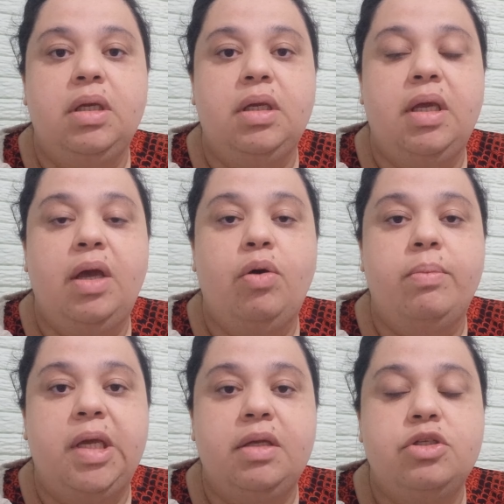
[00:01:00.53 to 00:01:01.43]
E
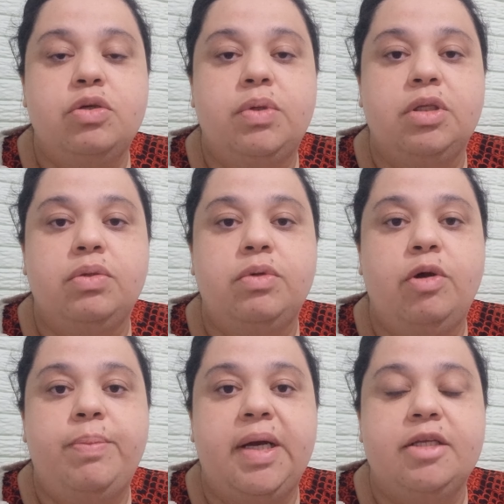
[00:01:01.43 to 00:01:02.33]
realmente, quando
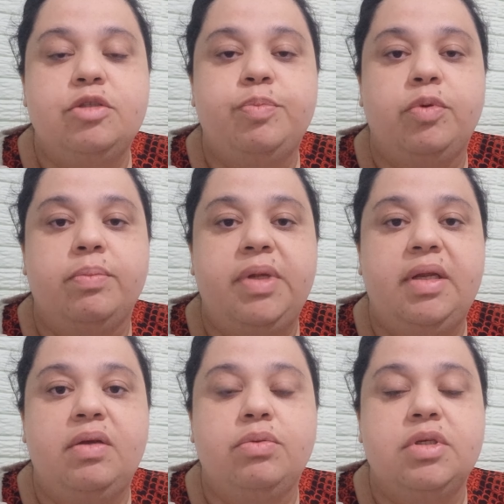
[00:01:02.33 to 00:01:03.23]
eu passo por um
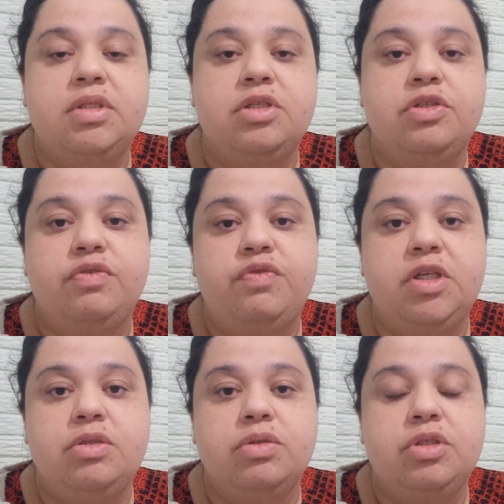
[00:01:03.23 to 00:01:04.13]
período assim
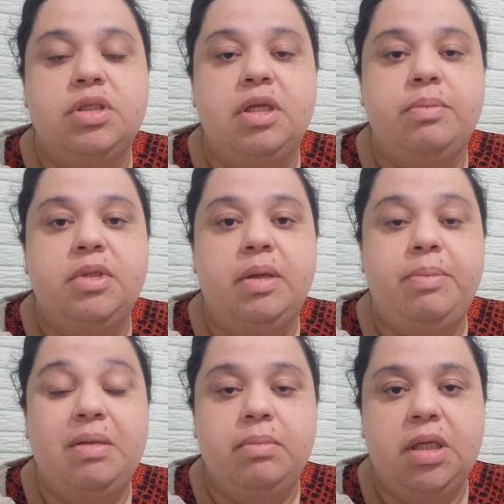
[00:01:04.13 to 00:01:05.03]
difícil de, de
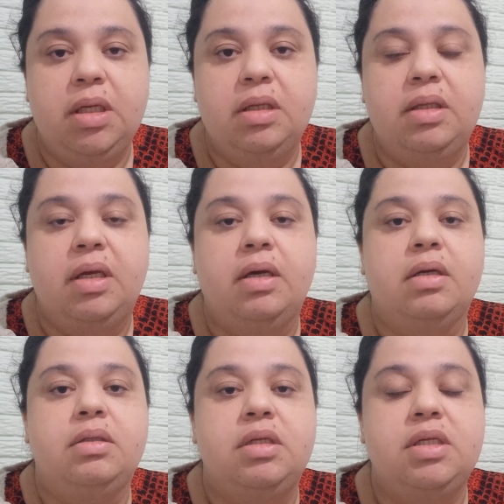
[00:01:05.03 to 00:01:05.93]

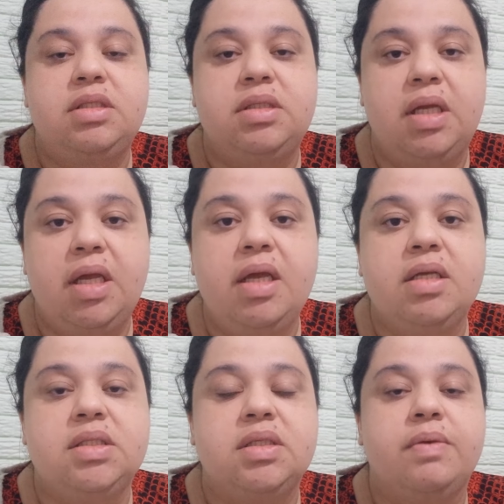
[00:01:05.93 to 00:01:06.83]
deprimida,
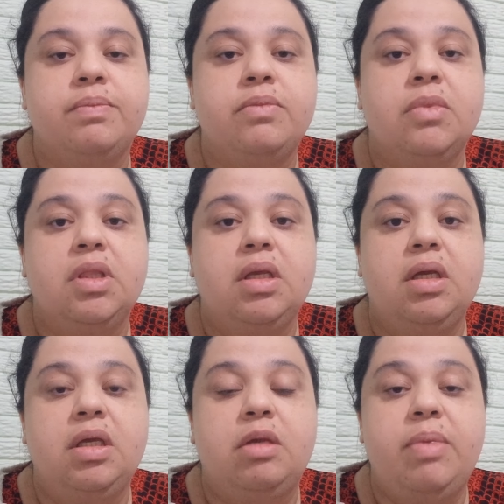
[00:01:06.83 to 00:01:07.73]
tristeza,
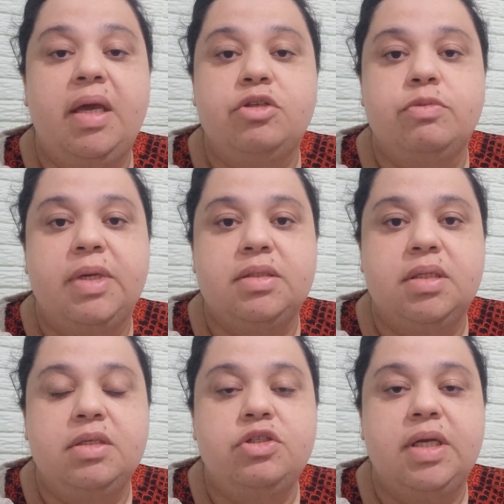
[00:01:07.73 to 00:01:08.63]
que mexe
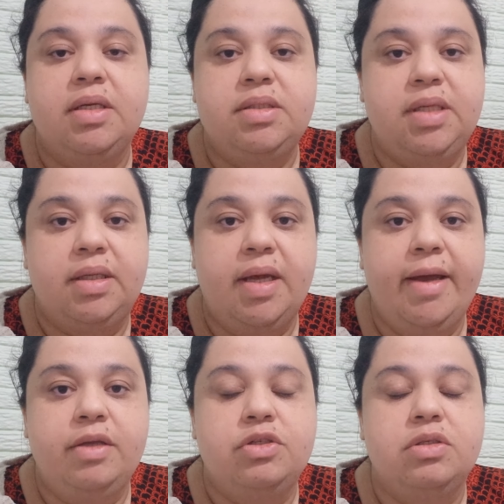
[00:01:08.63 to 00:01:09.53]
bastante com a
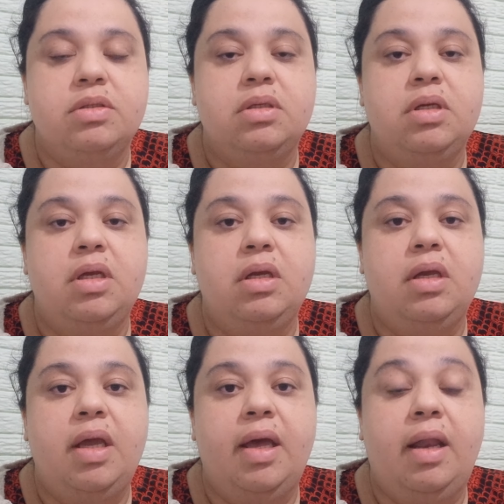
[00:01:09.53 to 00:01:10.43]
ansiedade,
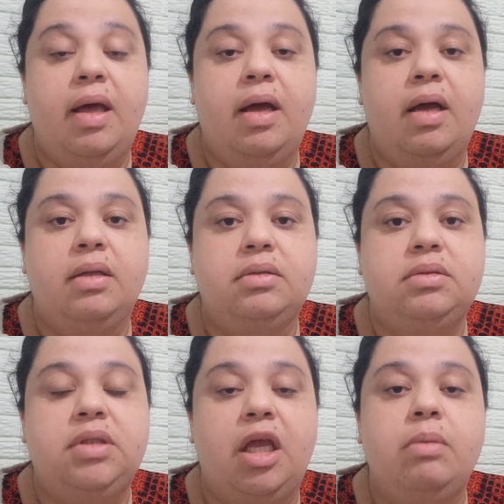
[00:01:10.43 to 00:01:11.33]
ela
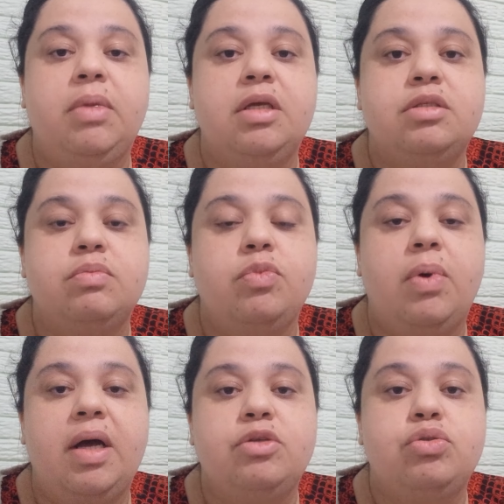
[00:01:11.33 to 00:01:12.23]
tem mesmo
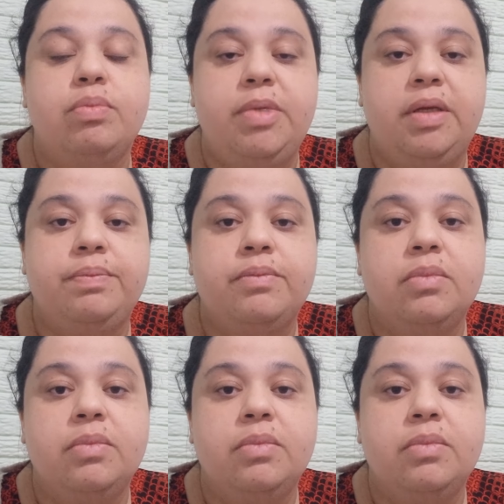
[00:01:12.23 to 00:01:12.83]
a subir.